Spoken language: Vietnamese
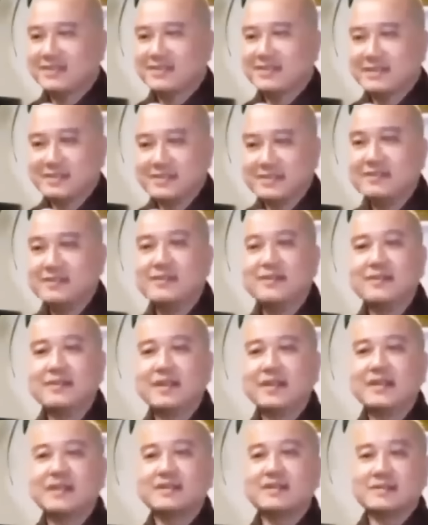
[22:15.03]
Chữ thừa
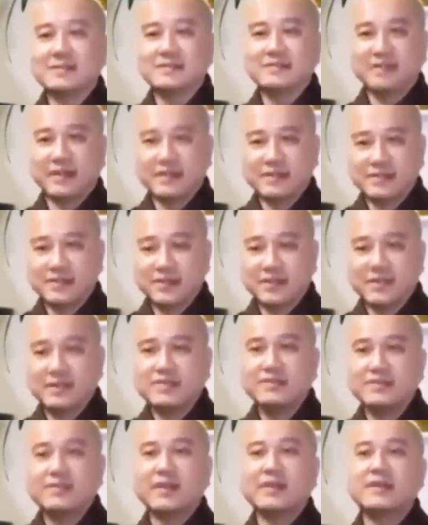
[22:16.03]
nghĩa là sự vận
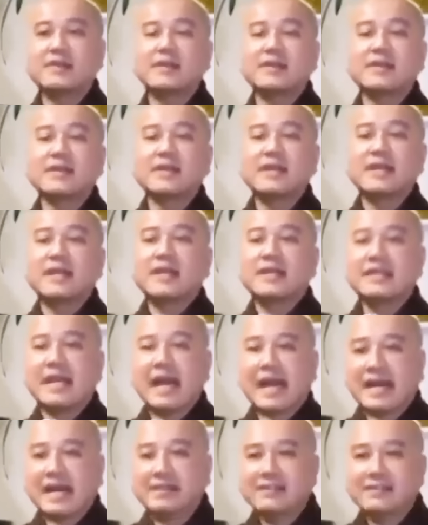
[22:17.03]
chuyển. Như vậy thì
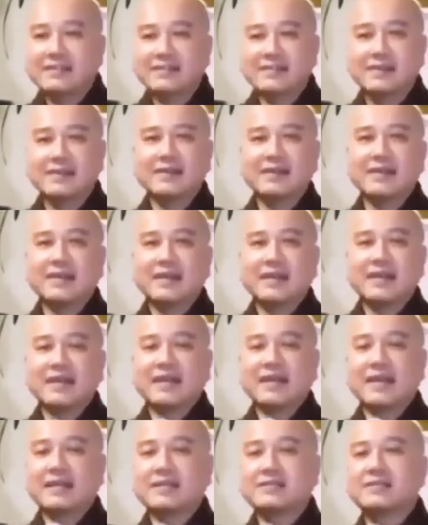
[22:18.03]
đại thừa
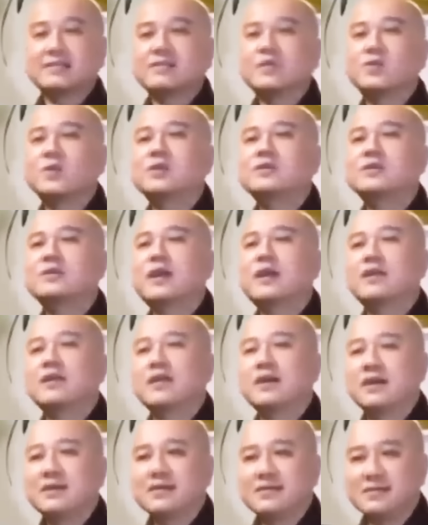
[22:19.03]
là sự chuyên chở
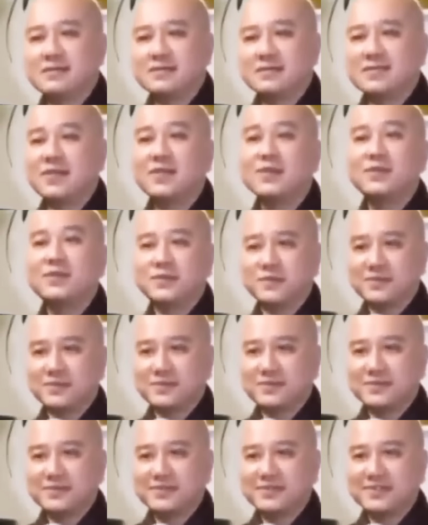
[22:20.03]
lớn, nhiều.
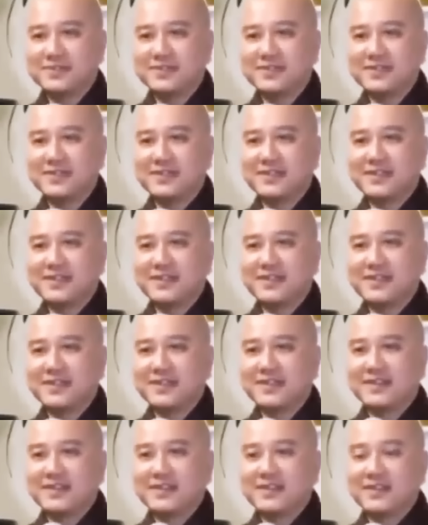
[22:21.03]

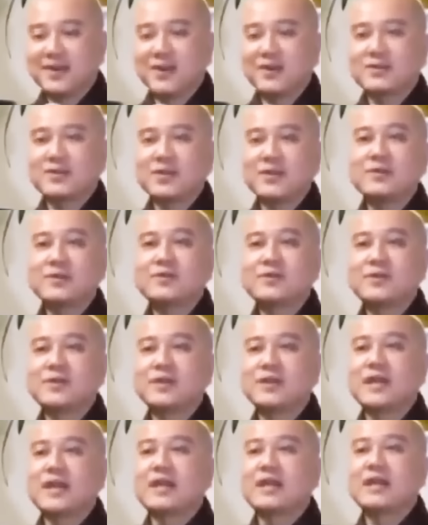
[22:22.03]
Còn tiểu
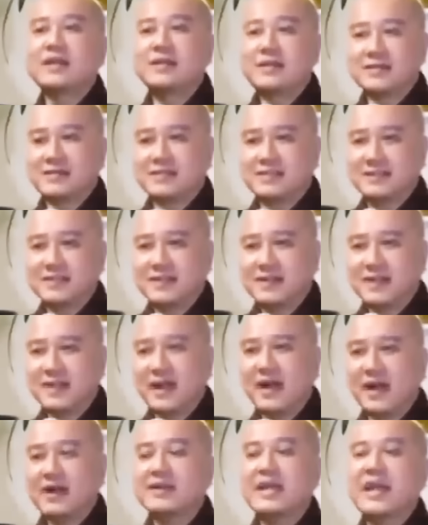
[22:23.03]
thừa là ít.
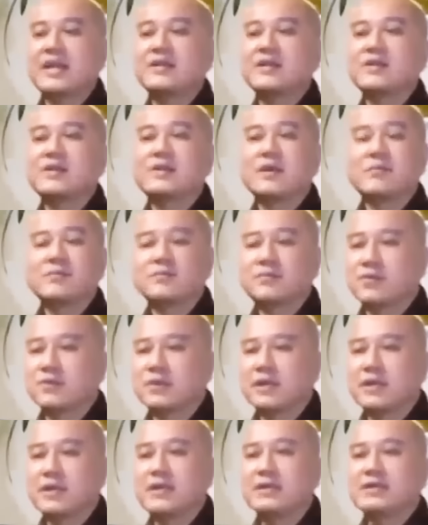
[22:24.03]
Ở đây nó không có
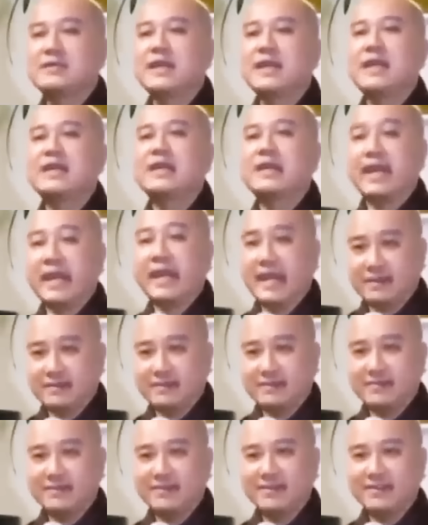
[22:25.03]
cái ý chê khen,
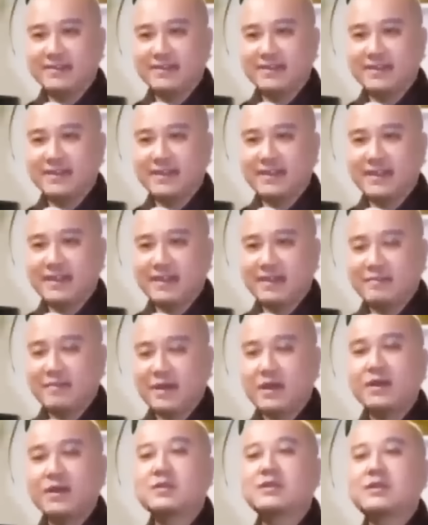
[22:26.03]

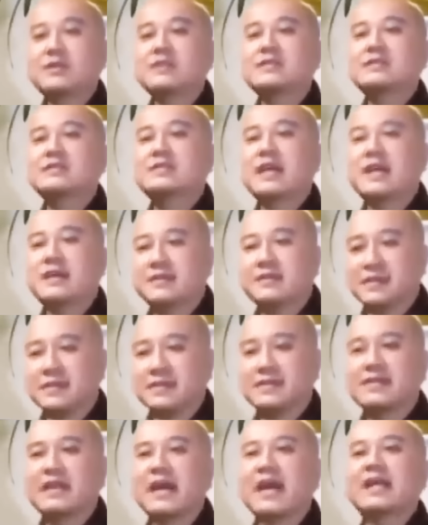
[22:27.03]
mà nó chỉ xác
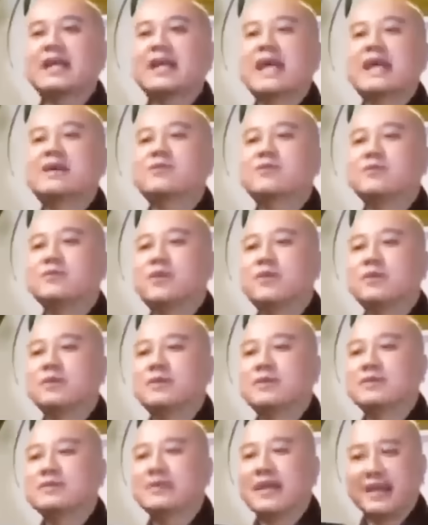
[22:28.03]
định khả năng của mỗi
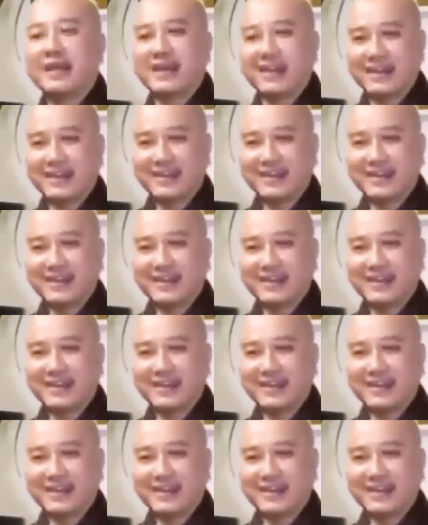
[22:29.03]
chiếc xe.